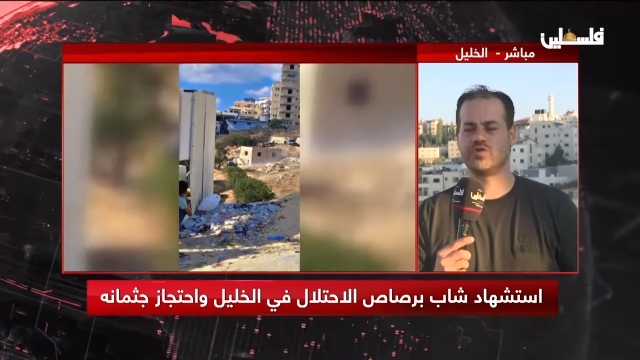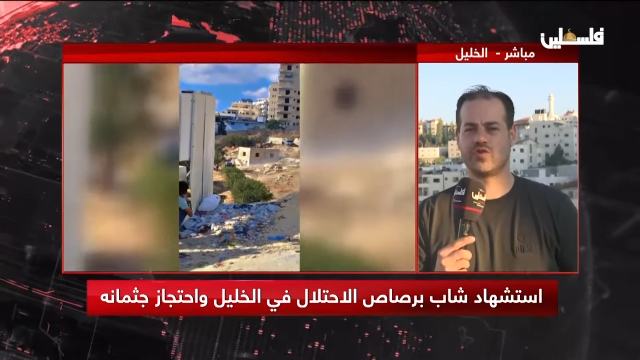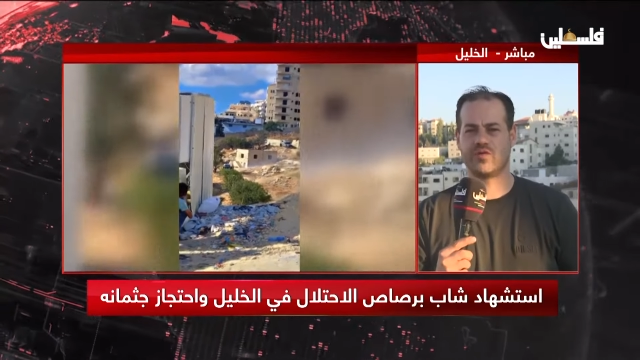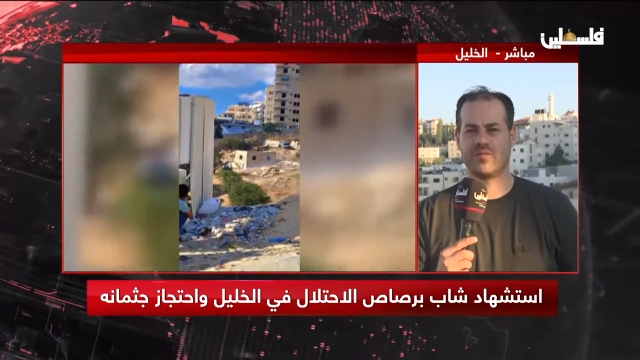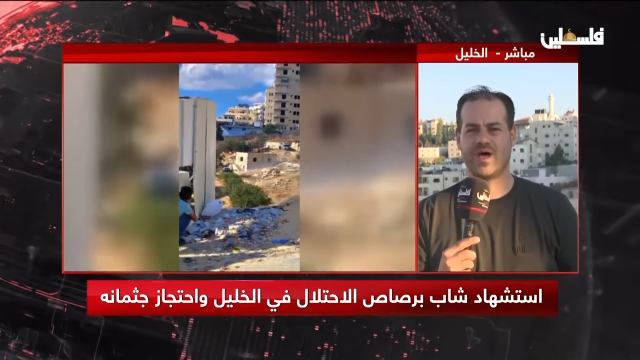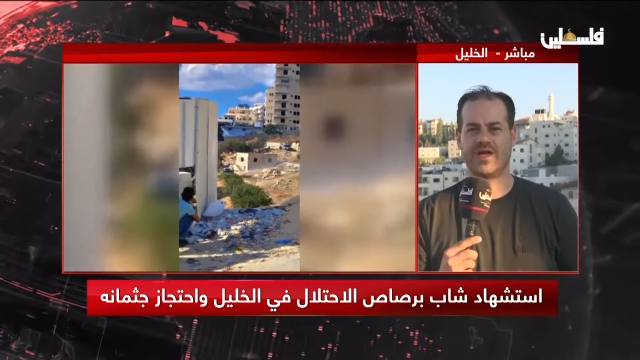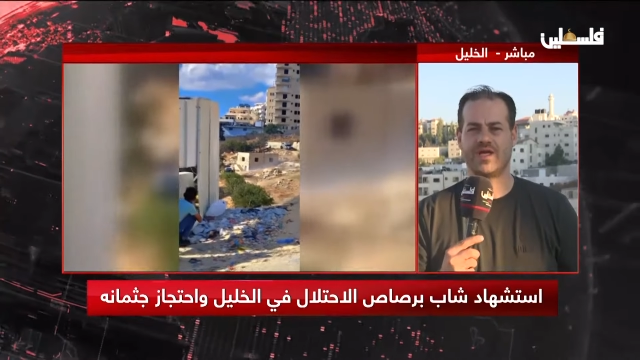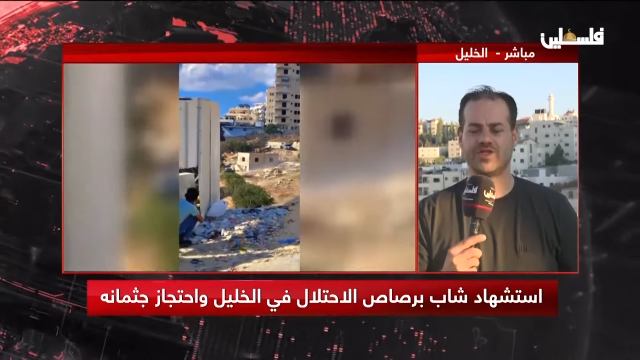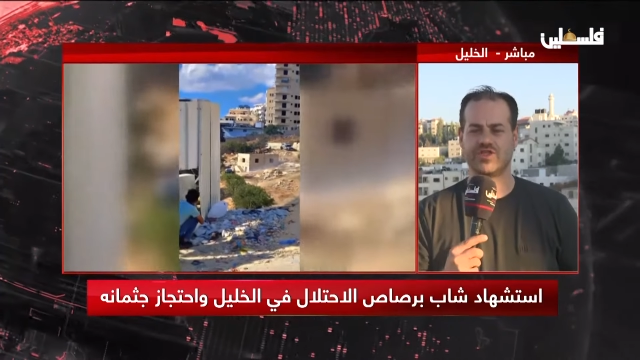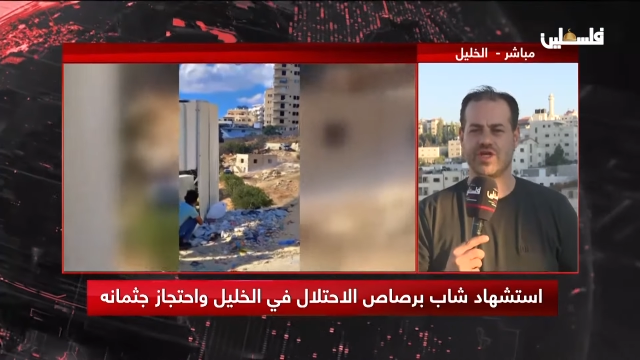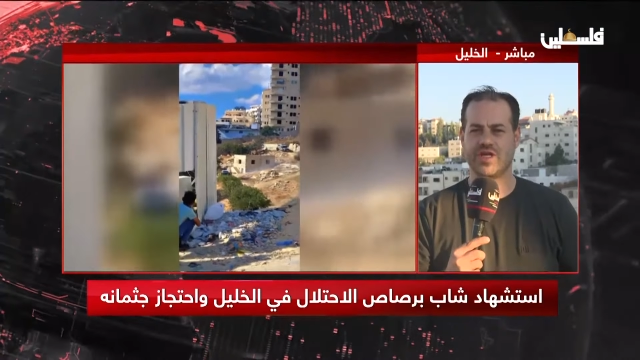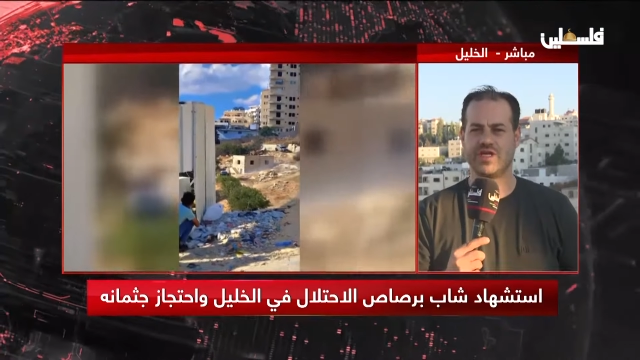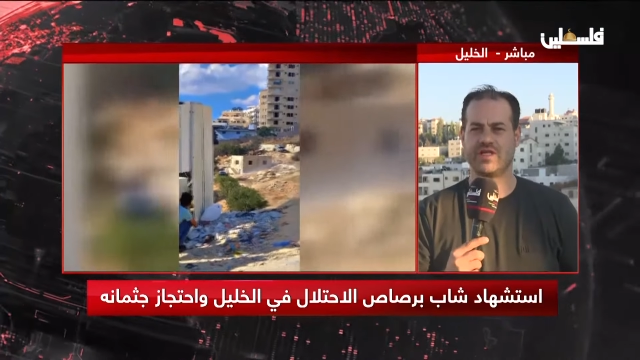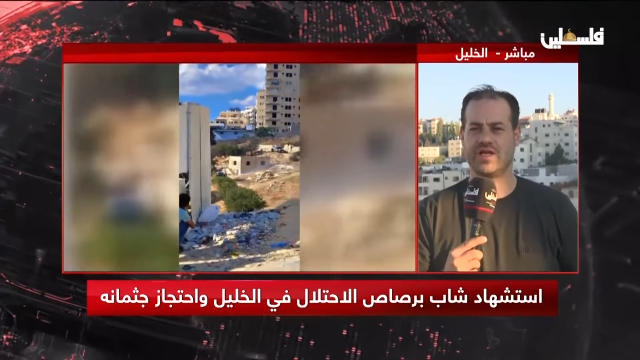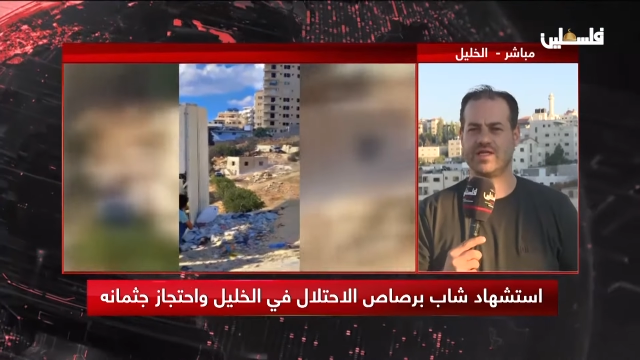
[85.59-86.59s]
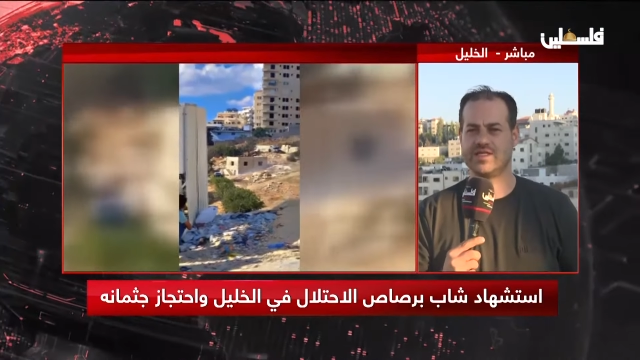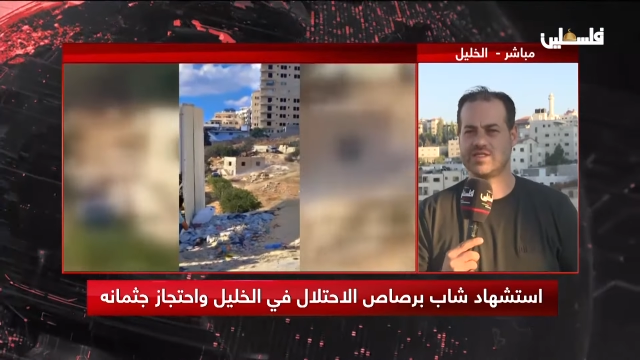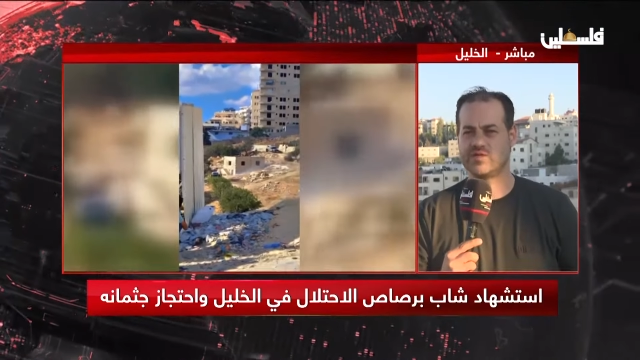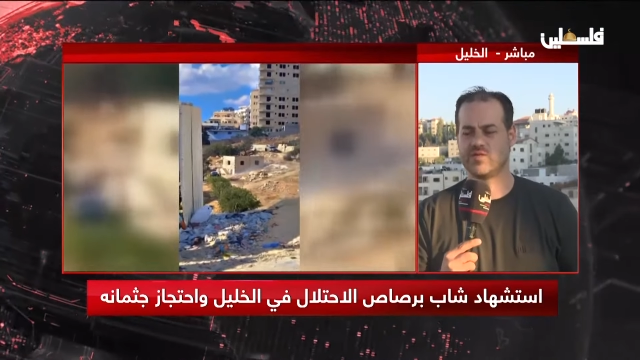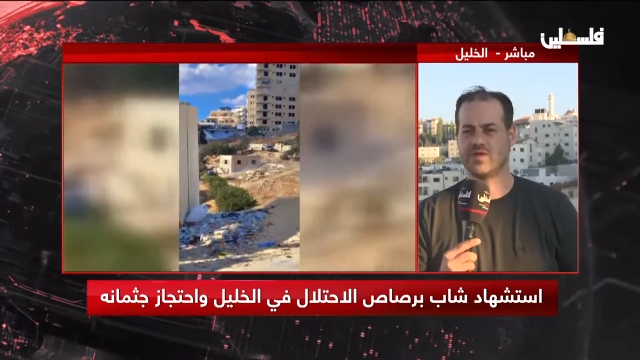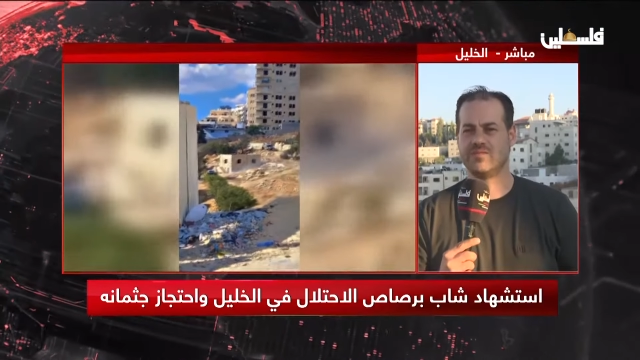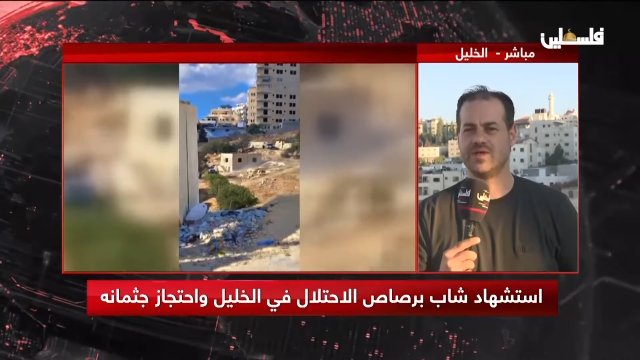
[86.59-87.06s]
جثمان الشهيد
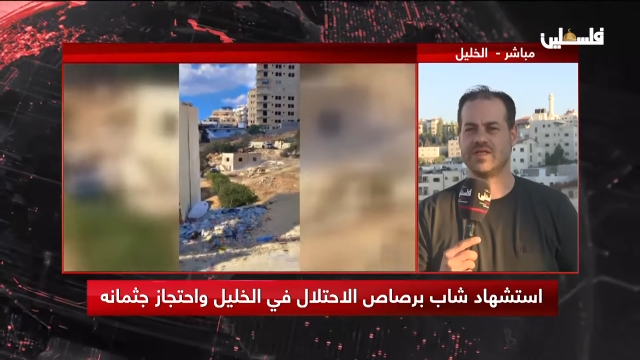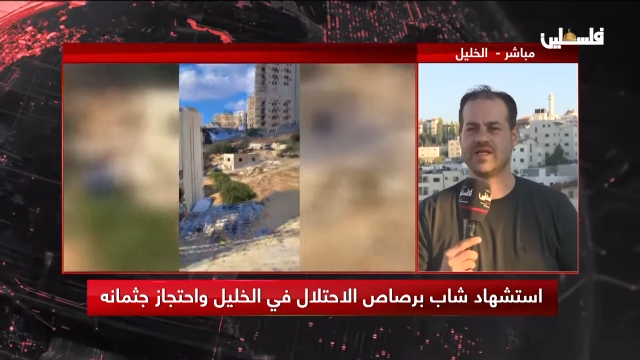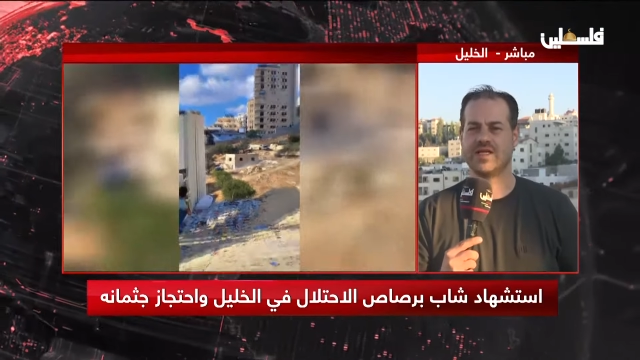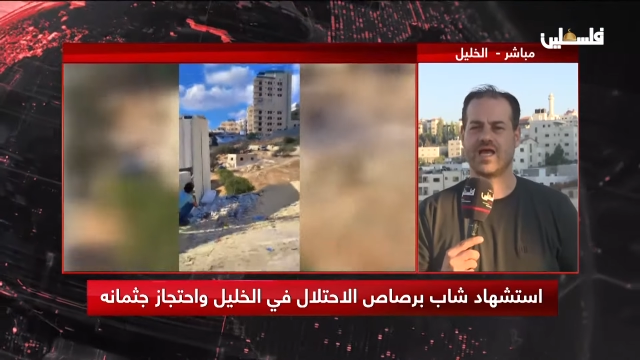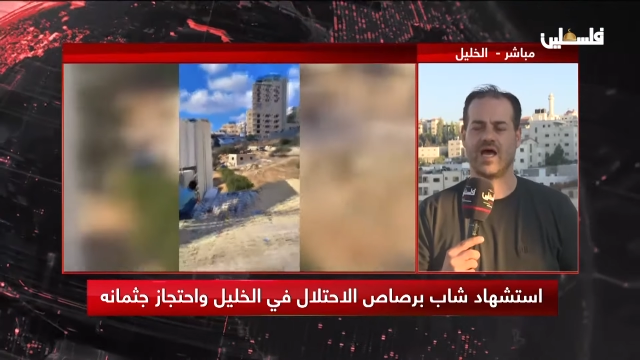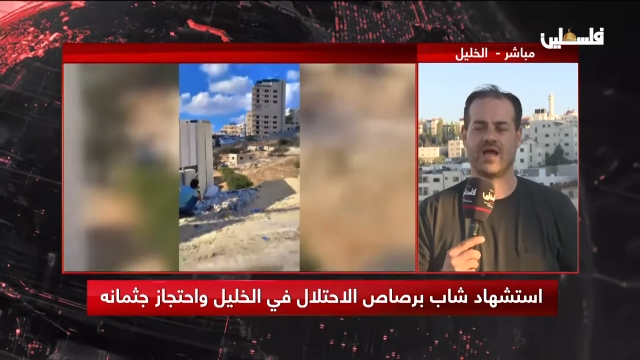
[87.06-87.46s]
العسود من تلك